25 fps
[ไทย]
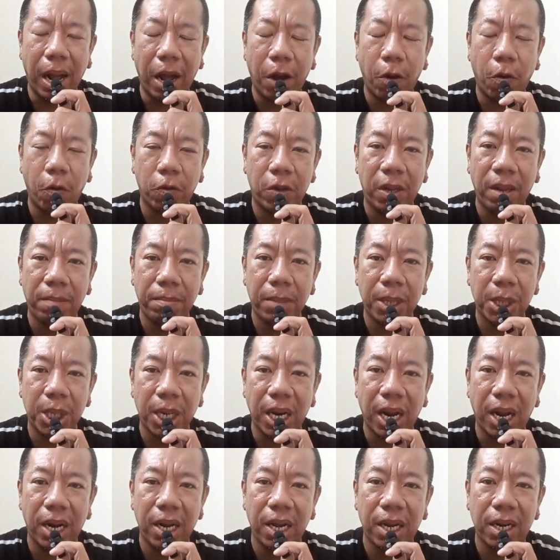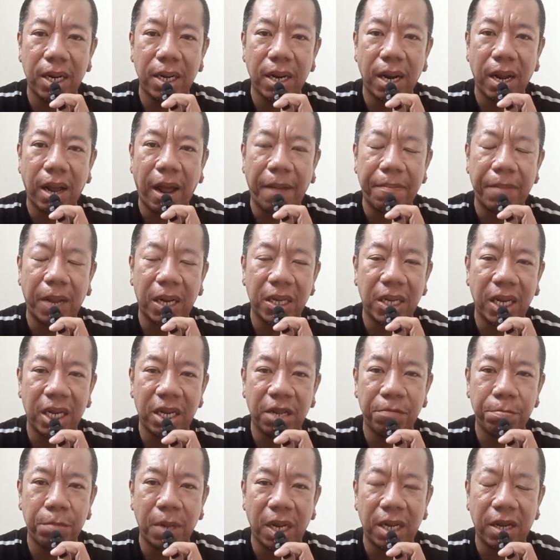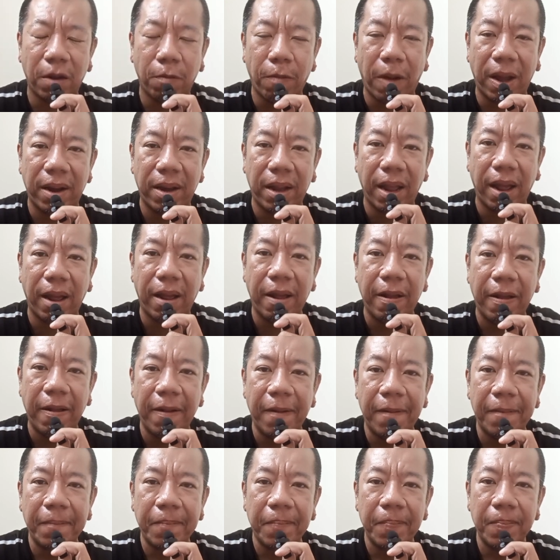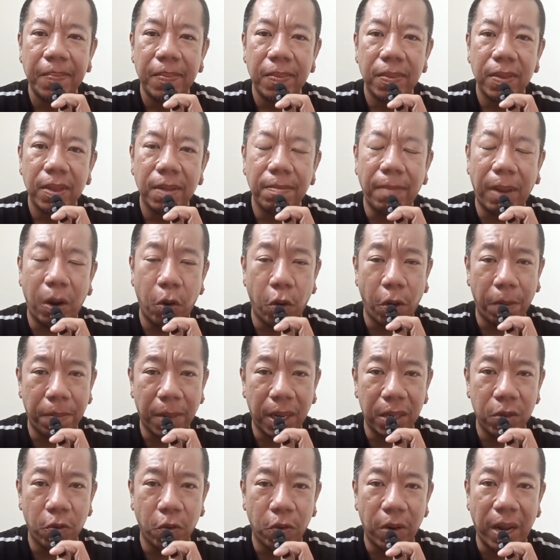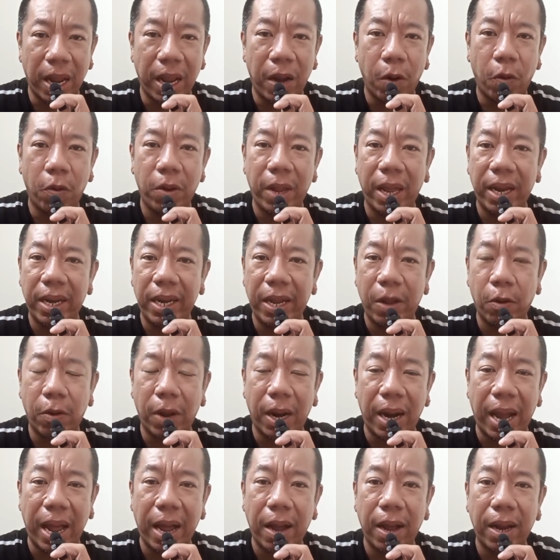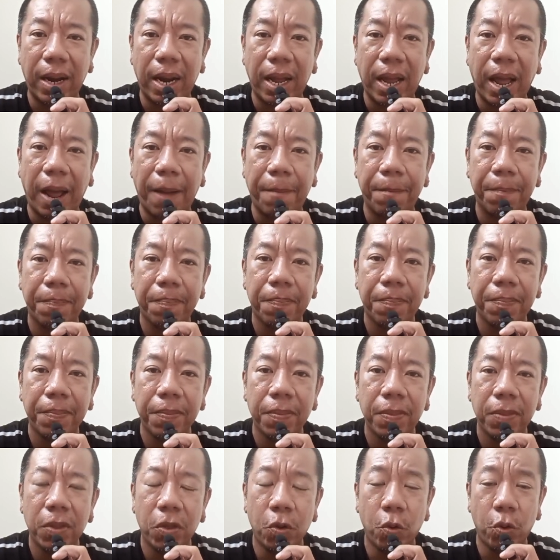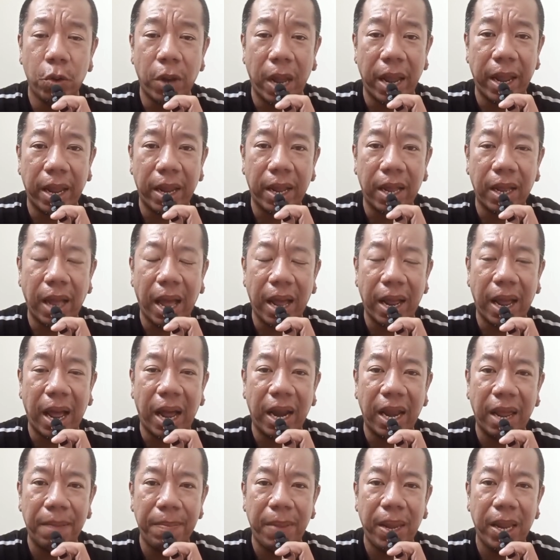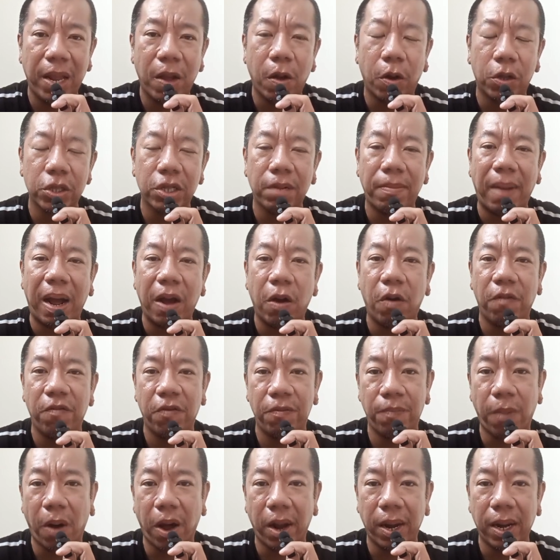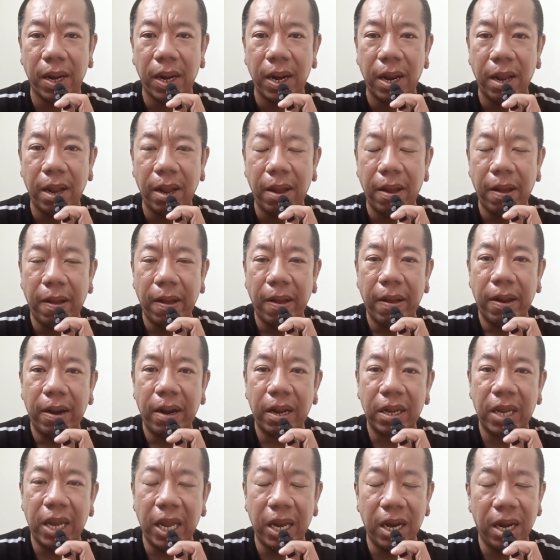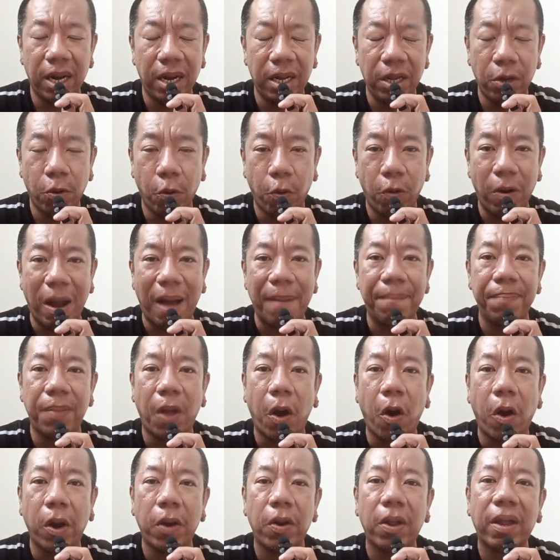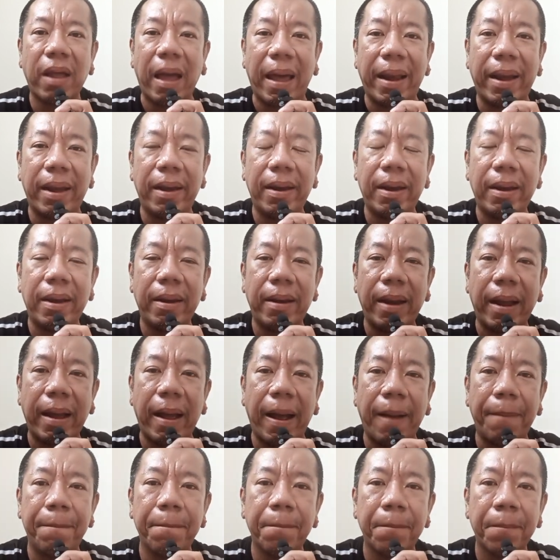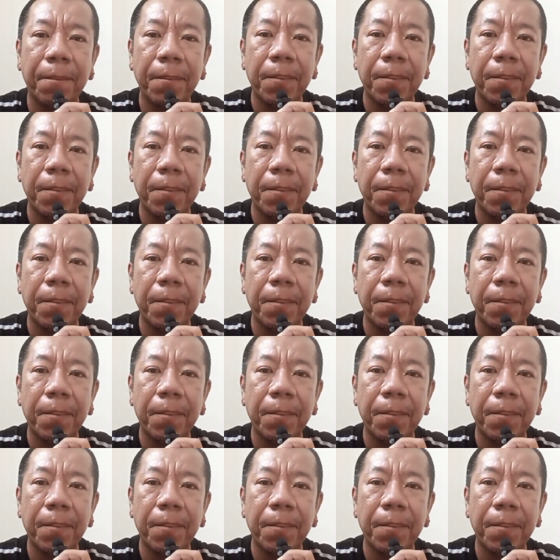เอาทีมที่ชนะเลิศนะครับ ทั้ง 77จังหวัดเนี่ย มารวมกันอยู่ในโรงเรียนเดียวกันละนะครับ อยู่ในอะคาเดมี่ของสมาคมฟุตบอล กิน อยู่หลับนอนด้วยกันนะครับ